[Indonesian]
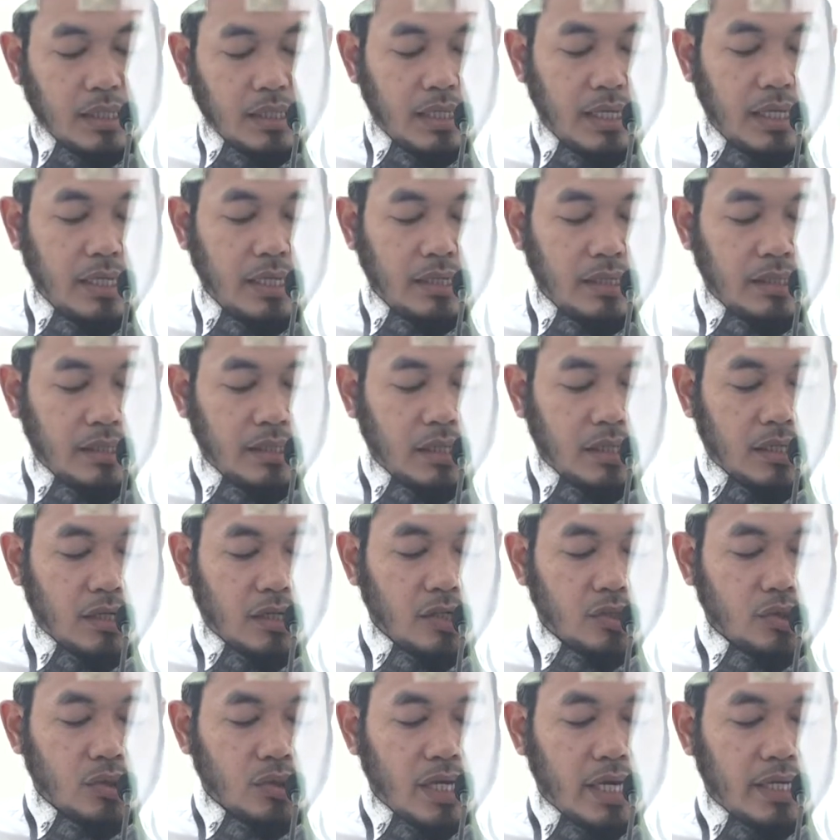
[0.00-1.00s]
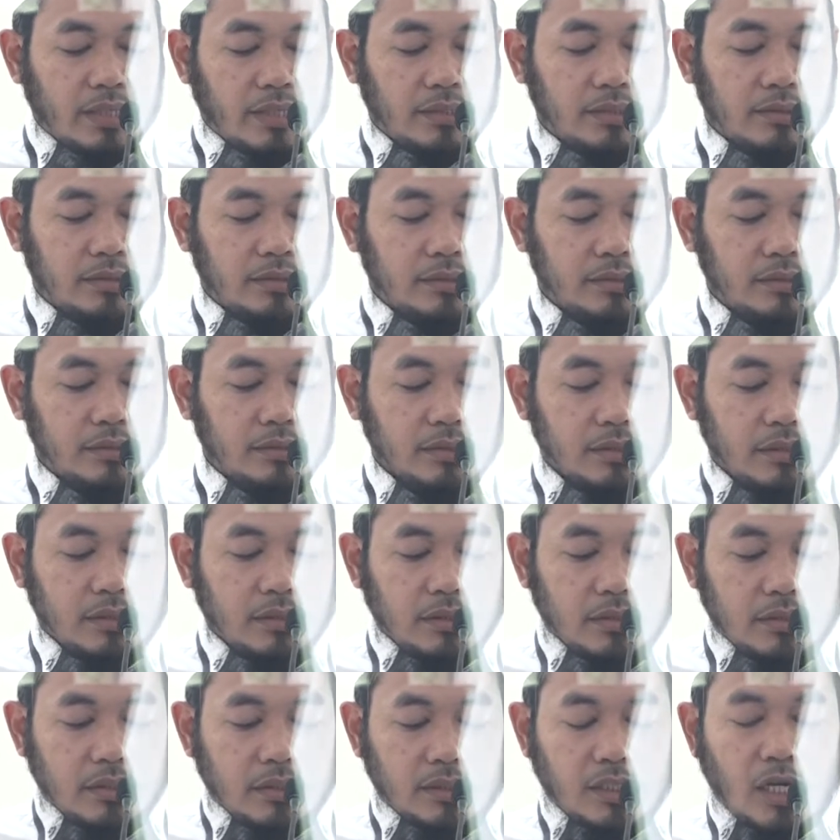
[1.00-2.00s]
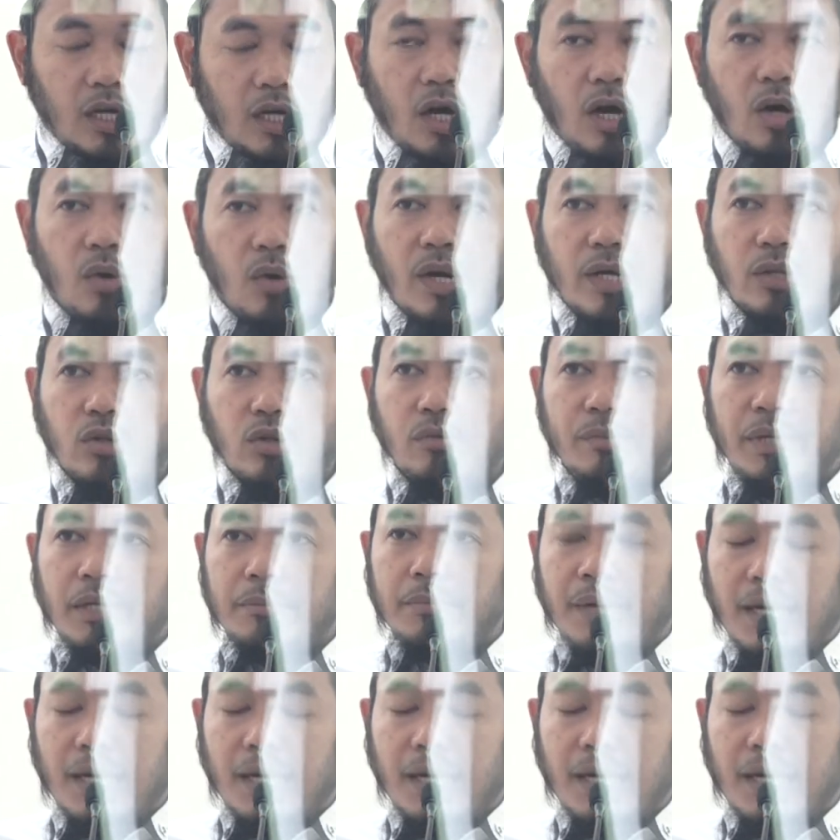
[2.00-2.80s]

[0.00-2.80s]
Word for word: inna rajulan yatahawadu min